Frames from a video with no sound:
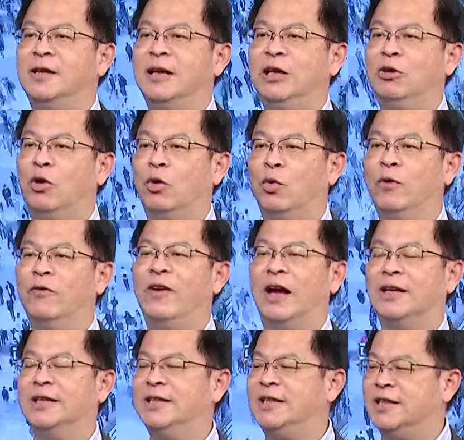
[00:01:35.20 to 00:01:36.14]
的议员会非
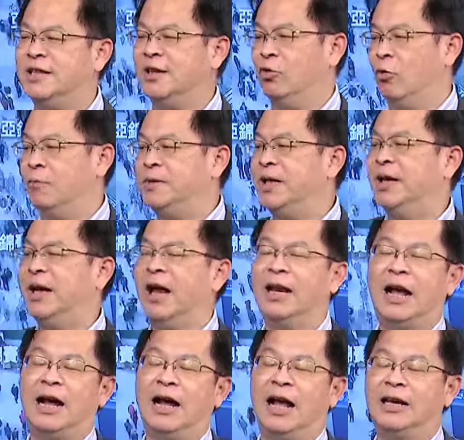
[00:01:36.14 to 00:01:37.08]
常急呢？我们先给
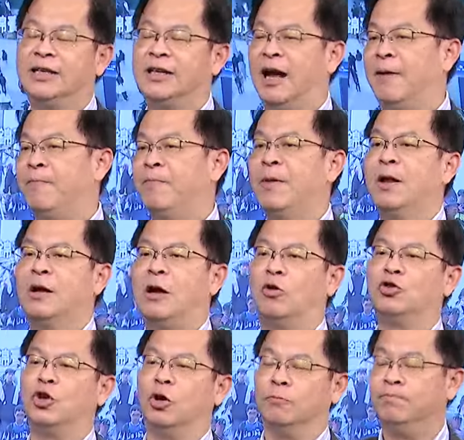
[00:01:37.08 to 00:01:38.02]
大家看一下
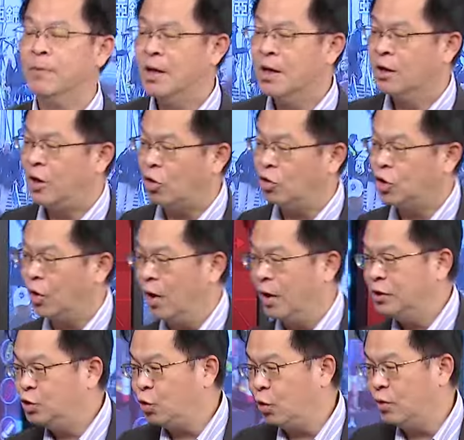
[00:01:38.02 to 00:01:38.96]
高雄。高雄
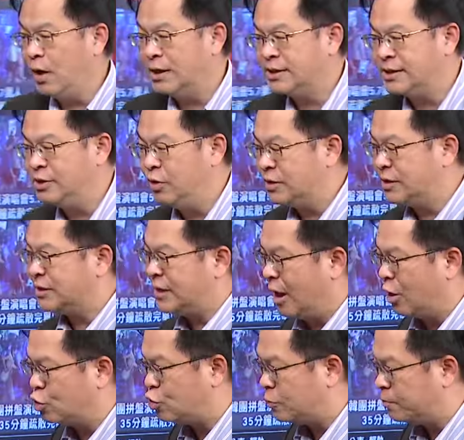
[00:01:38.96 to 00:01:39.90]
来说的话，四月十
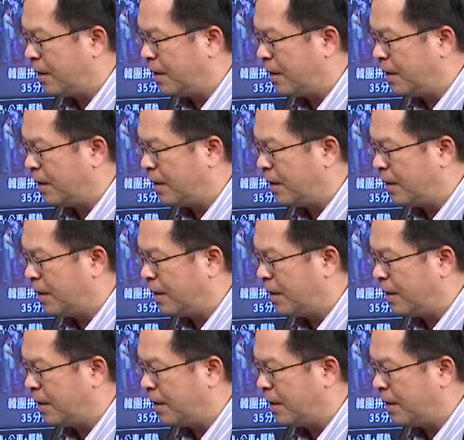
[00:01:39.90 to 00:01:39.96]
三号举